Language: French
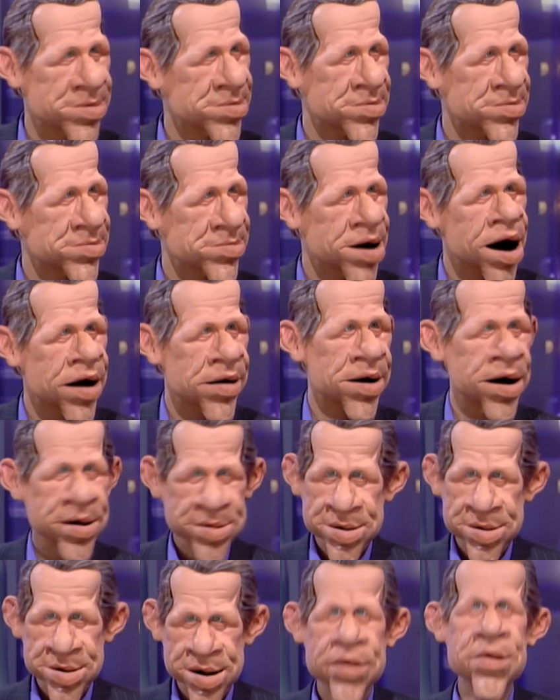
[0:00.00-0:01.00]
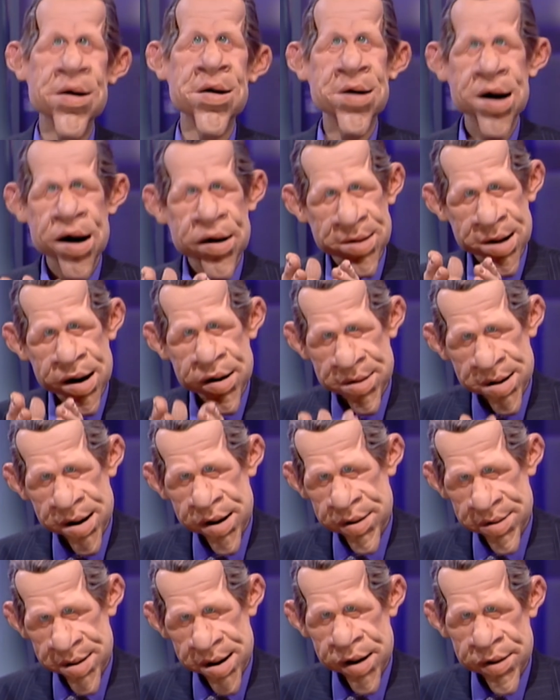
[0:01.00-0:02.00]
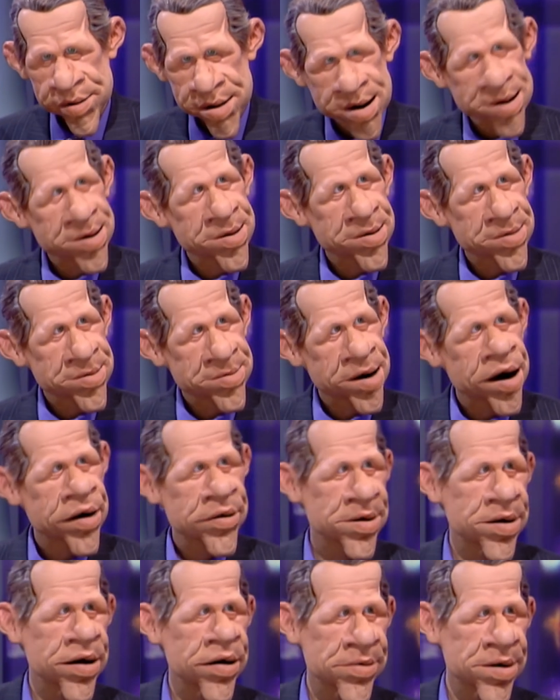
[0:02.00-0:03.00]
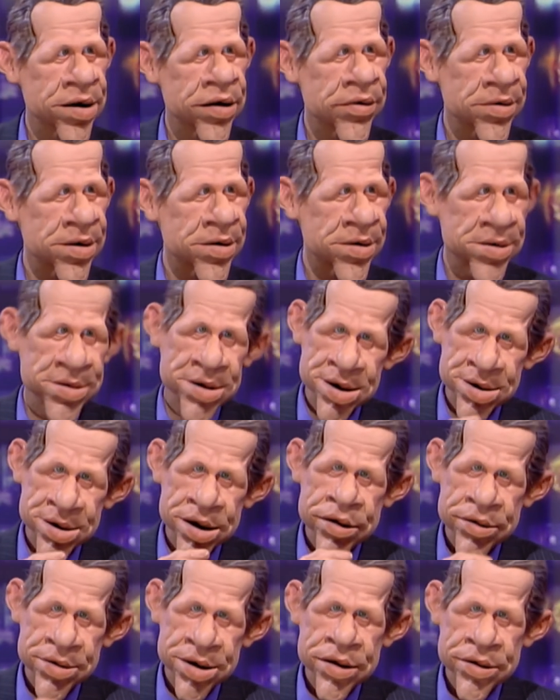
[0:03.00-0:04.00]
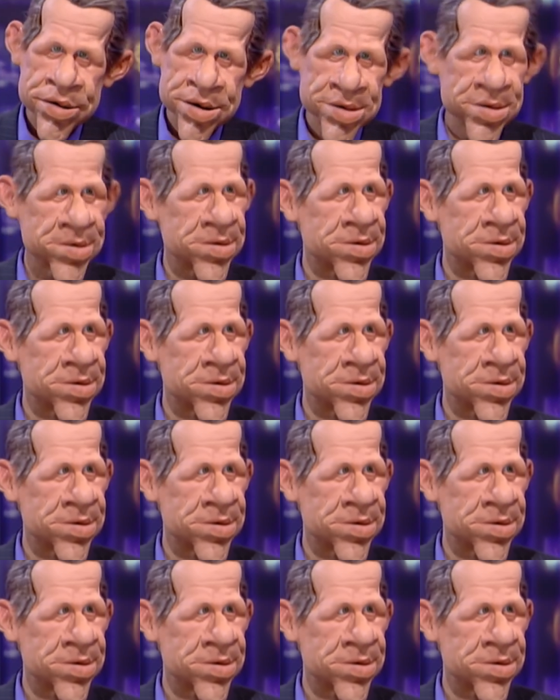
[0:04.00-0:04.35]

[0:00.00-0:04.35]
Madame Bachelot, est-ce que faire peur, c'est la solution On va peut-être mieux essayer d'informer les Français.